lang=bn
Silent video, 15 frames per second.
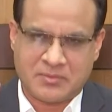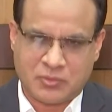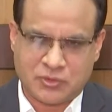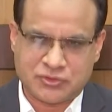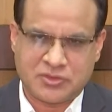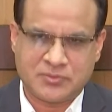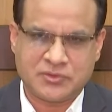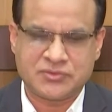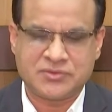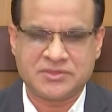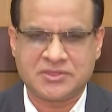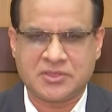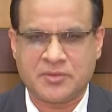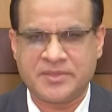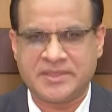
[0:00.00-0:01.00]
বছরে বছর
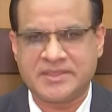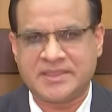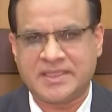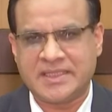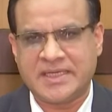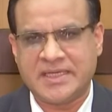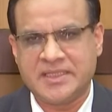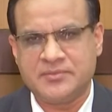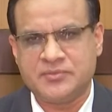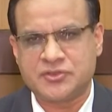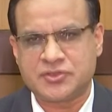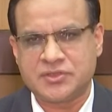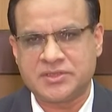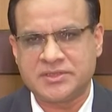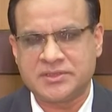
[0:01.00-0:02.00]
দিতে হবে কিনা এই
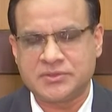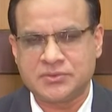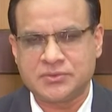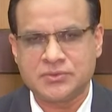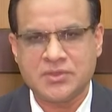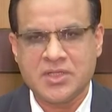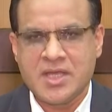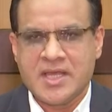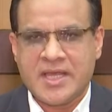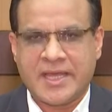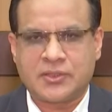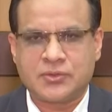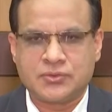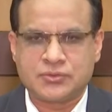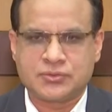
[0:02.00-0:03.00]
বিষয়টি কিন্তু
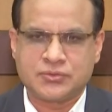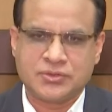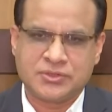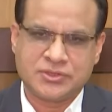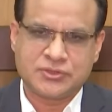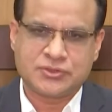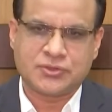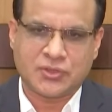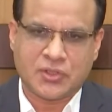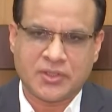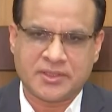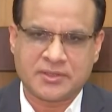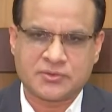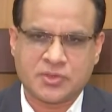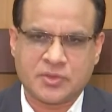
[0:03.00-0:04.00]
এখনও সুনির্দিষ্ট
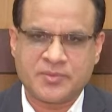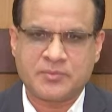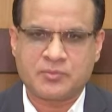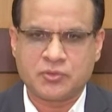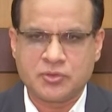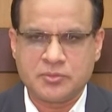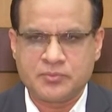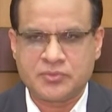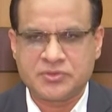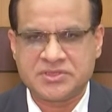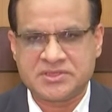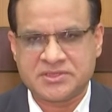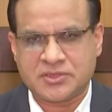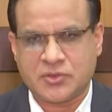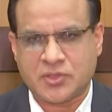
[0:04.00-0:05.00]
নয় তবে প্রথম
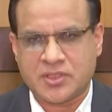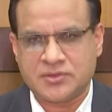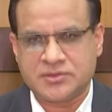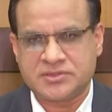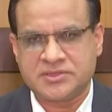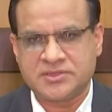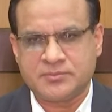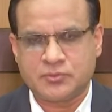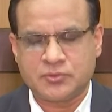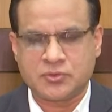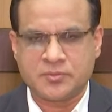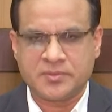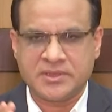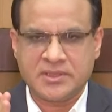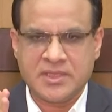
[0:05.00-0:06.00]
পর্যায়ে যেটা করা হচ্ছে
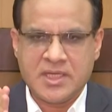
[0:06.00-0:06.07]
প্রথমে